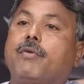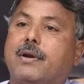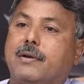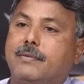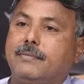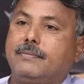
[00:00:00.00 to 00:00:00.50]

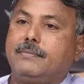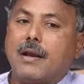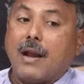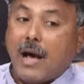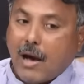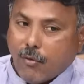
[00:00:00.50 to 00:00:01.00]
పవర్
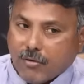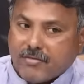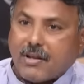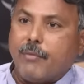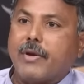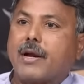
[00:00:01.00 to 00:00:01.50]
నా
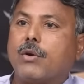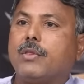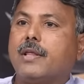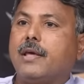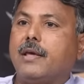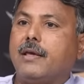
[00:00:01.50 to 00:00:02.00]
అవసరం ఇక్కడ
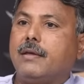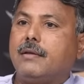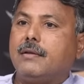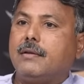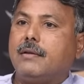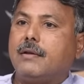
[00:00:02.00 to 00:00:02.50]
ఉంది
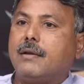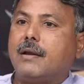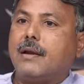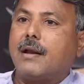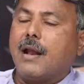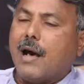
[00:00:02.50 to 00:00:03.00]

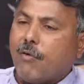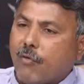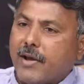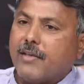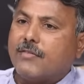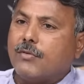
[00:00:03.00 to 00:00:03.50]
నా
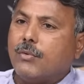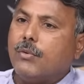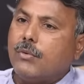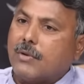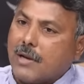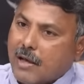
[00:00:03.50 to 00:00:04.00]
వయసు
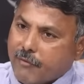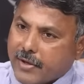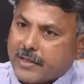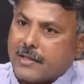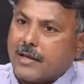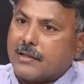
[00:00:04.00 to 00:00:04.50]
నా
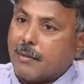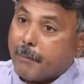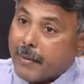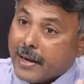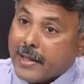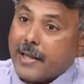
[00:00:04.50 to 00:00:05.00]
వ్యక్తిగత
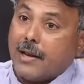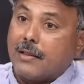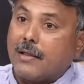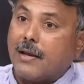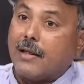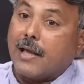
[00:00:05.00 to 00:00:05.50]

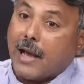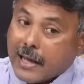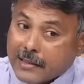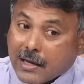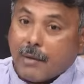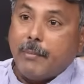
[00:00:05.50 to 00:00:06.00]
బలహీనతల్ని
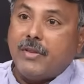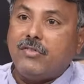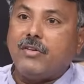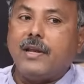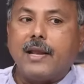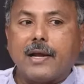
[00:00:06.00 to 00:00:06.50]

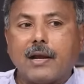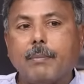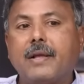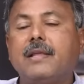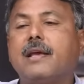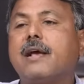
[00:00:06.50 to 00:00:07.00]
అధిగమించి నేను ఇక్కడ
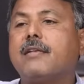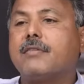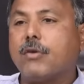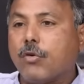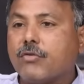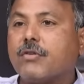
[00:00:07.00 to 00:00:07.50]

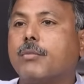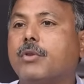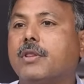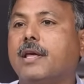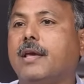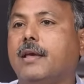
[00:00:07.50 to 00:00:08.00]
పనిచేయాల్సిన అవసరం
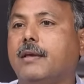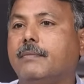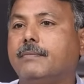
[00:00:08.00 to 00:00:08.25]
ఉంది